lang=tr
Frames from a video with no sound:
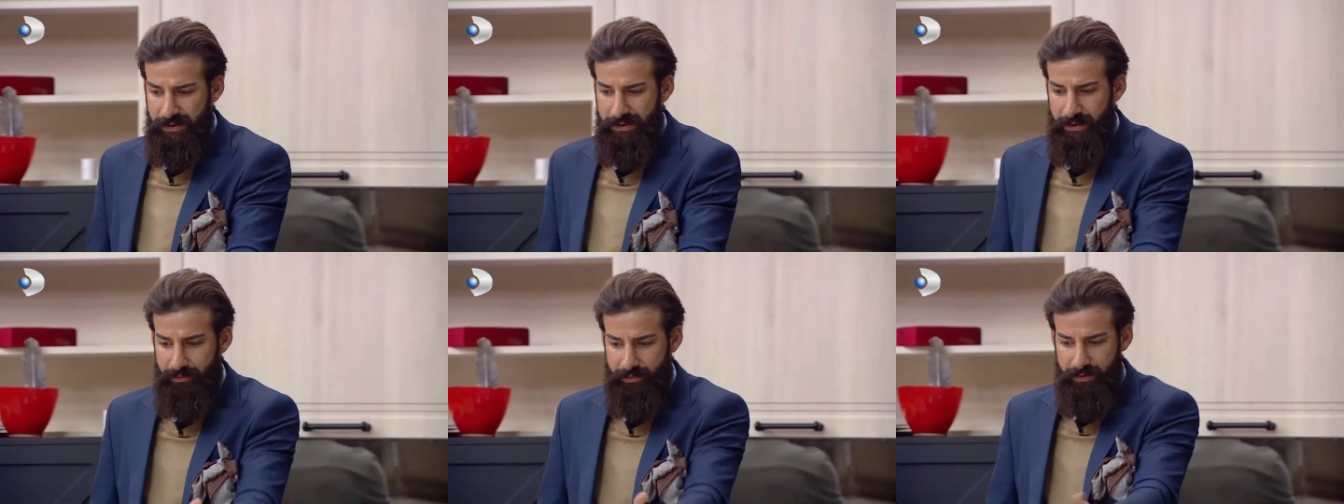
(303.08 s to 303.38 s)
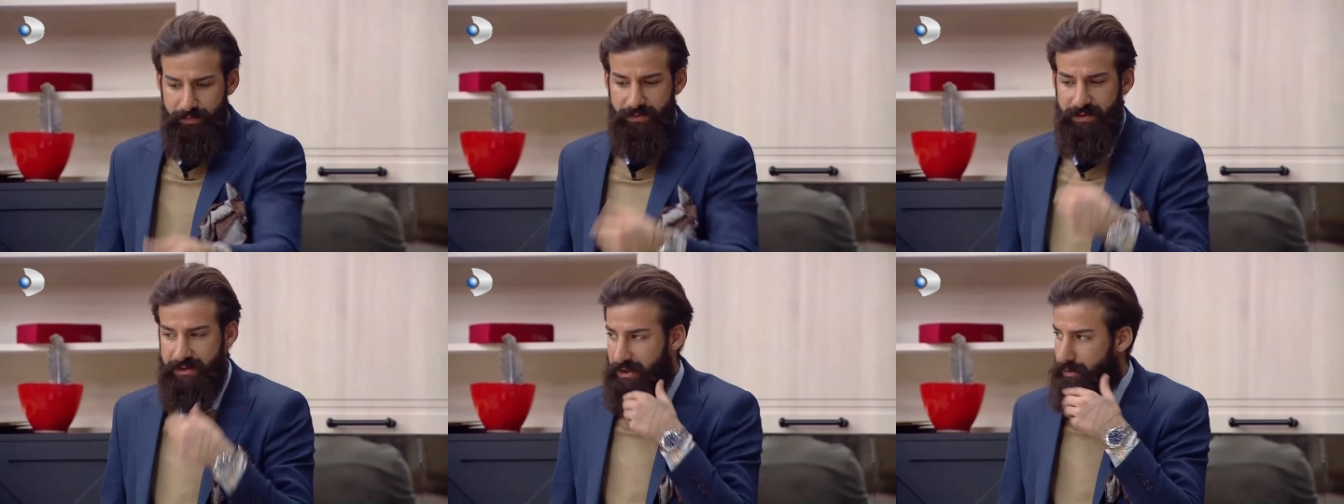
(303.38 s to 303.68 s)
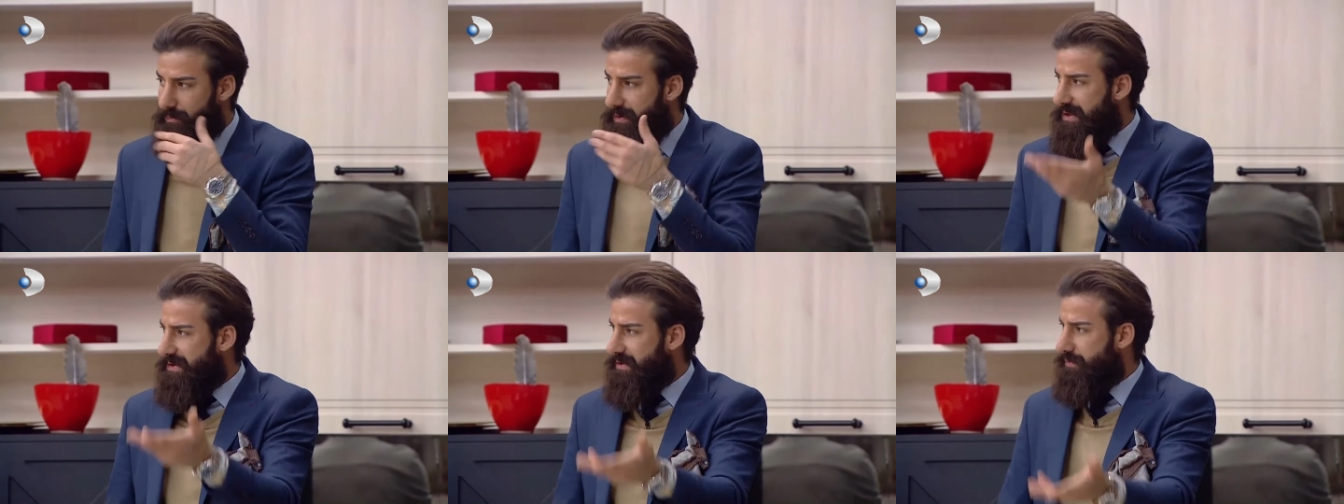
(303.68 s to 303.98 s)
dedim ki biz
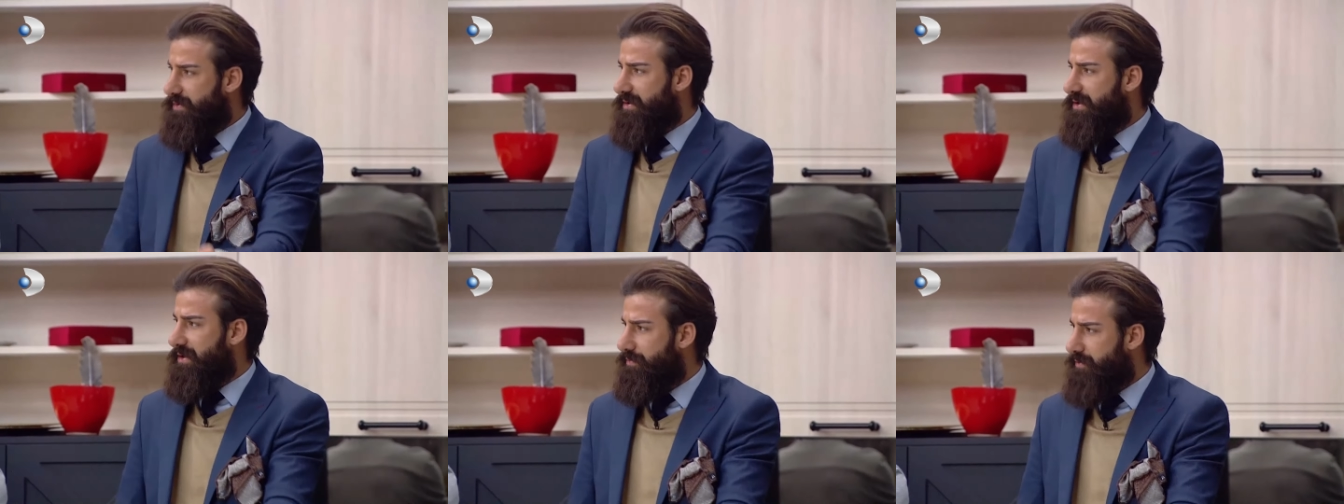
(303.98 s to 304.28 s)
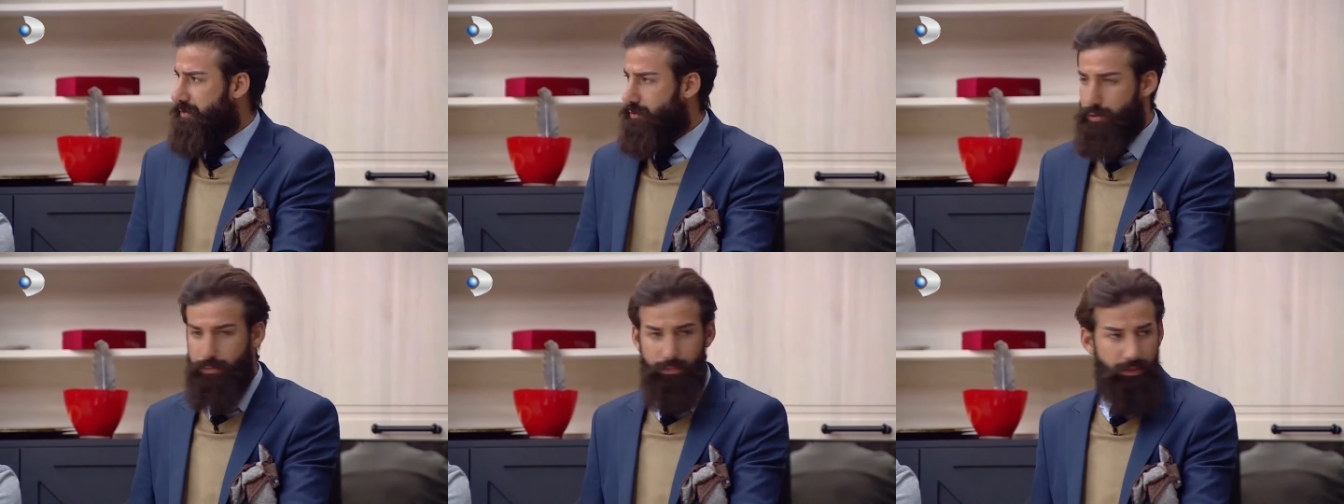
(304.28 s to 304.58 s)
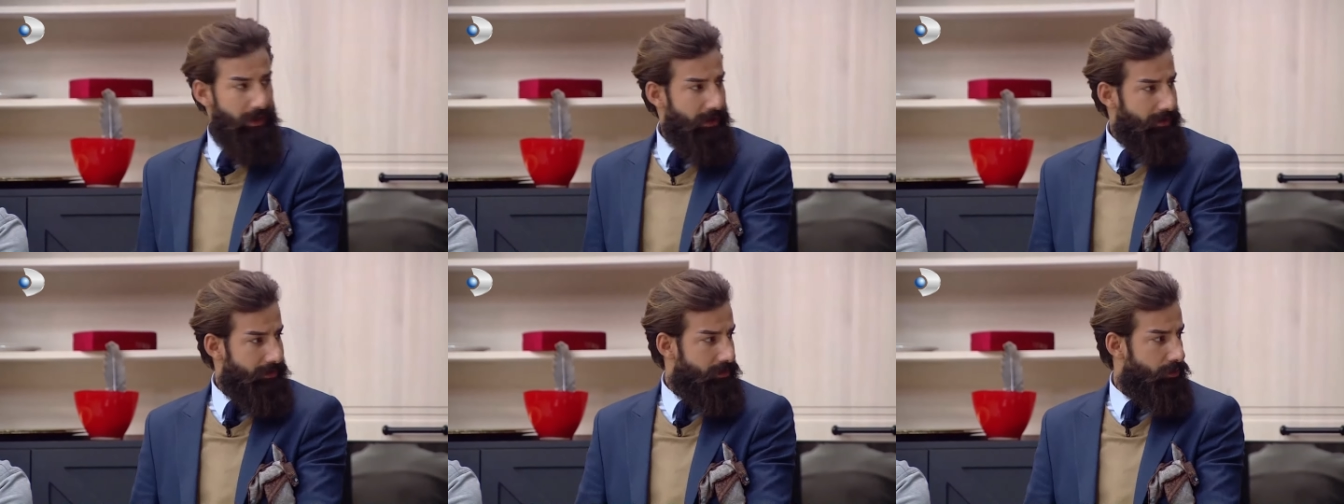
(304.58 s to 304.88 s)
dedim ağzımız dilimiz yok mu
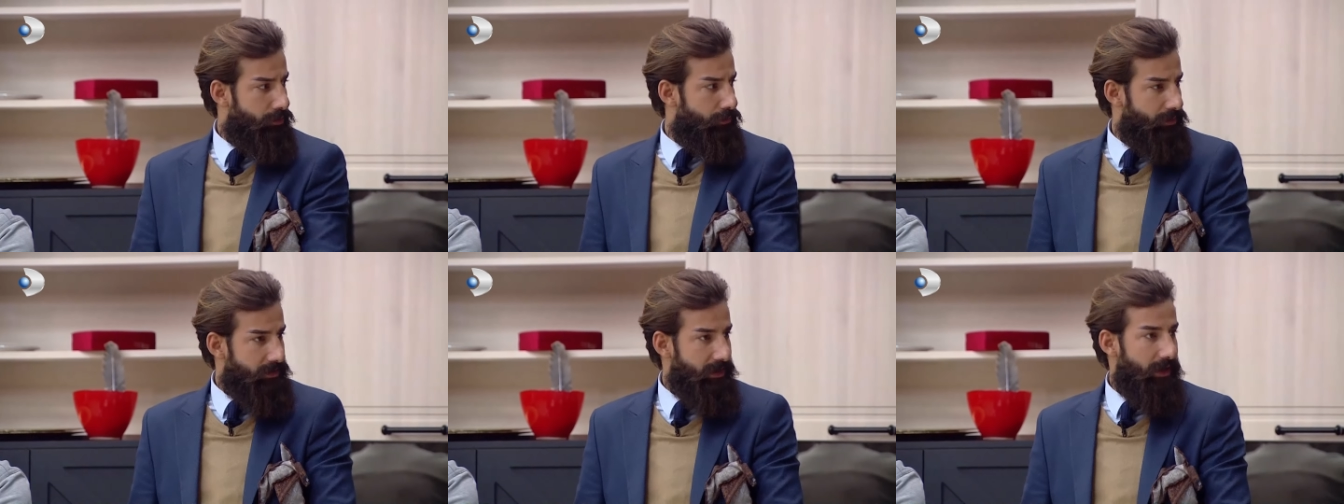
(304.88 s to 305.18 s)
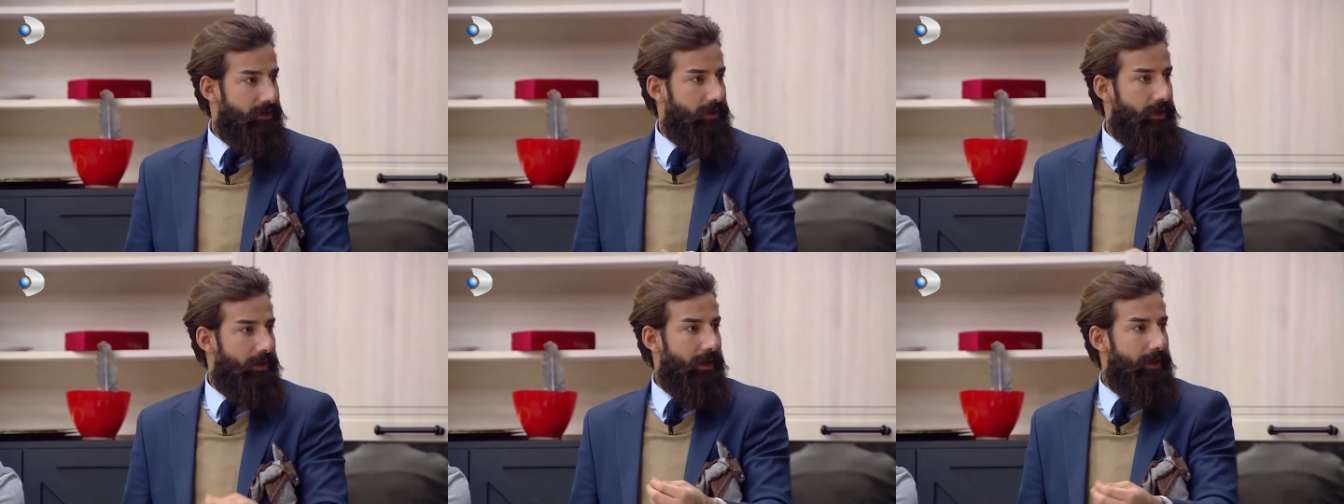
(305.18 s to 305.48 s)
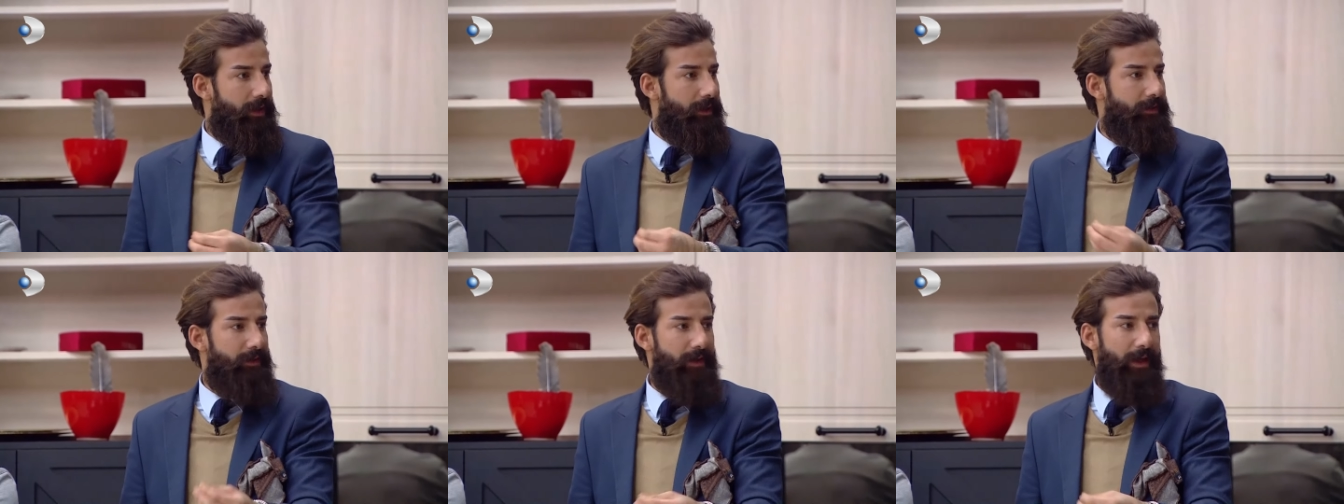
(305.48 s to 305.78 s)
kardeşim? Biz anla
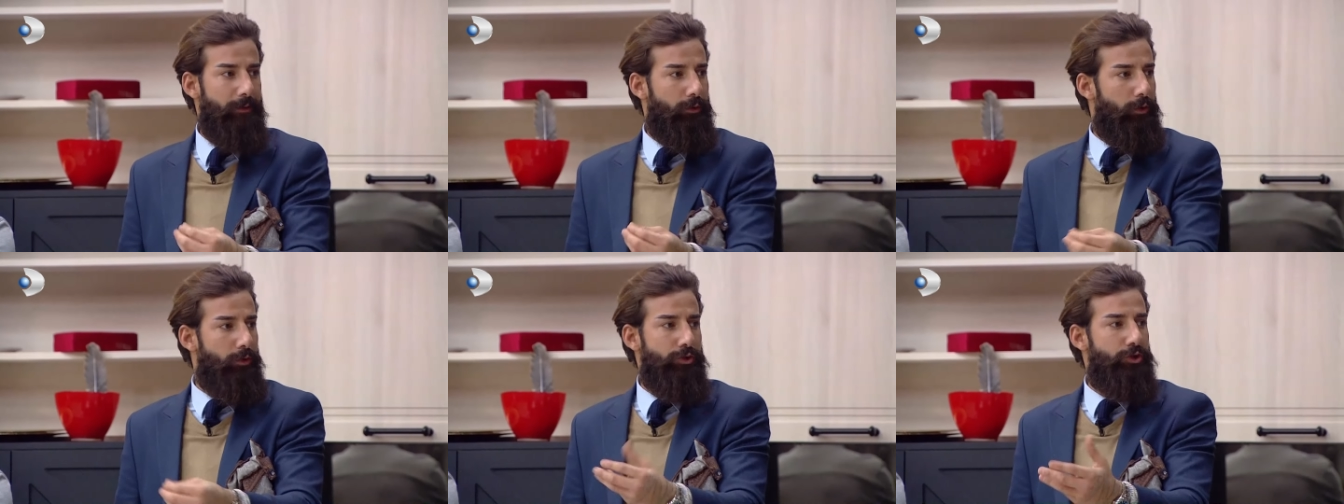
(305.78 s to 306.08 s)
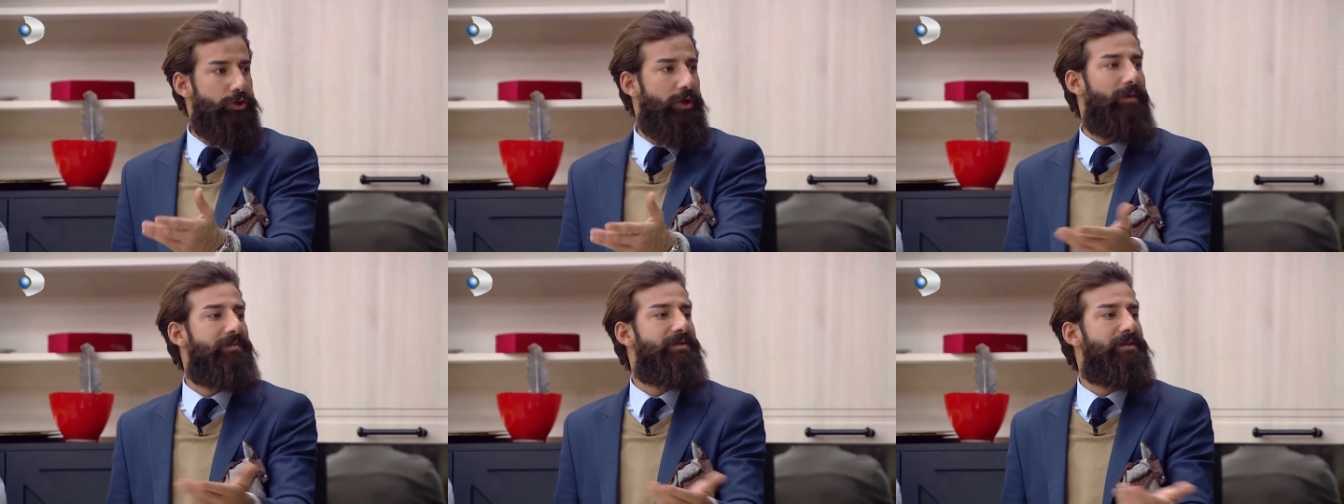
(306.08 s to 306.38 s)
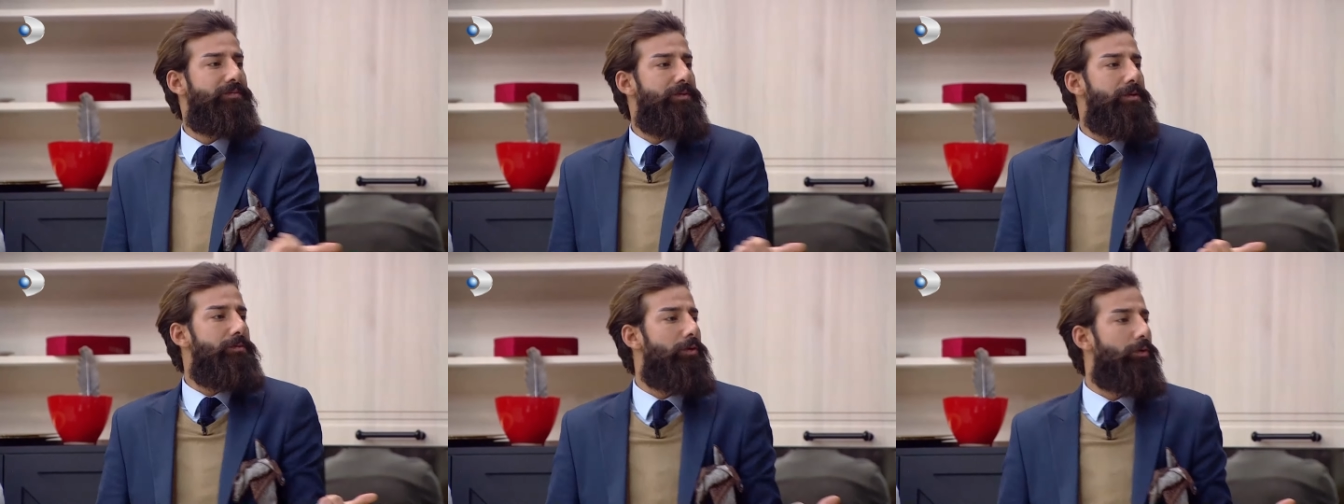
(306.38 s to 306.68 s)
yani ne
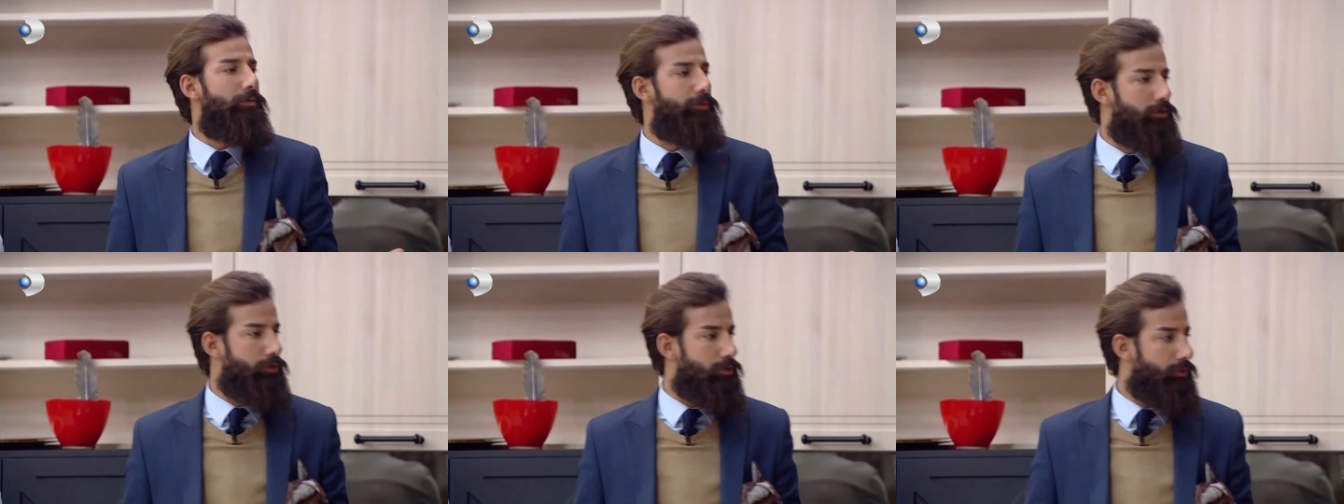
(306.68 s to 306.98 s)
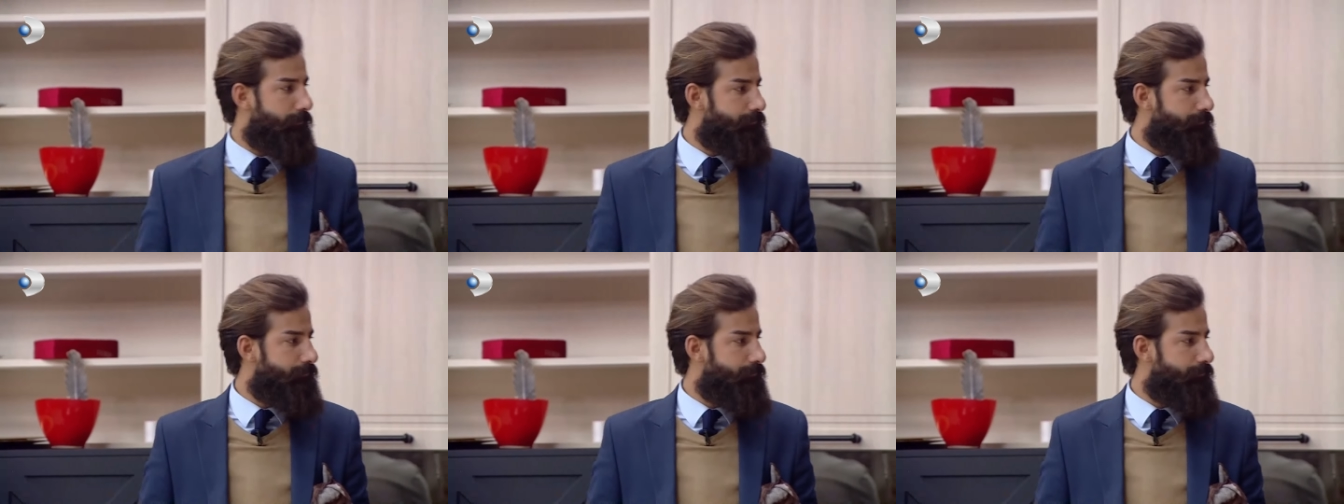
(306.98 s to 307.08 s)
konuşacağımızı bilmiyor muyuz?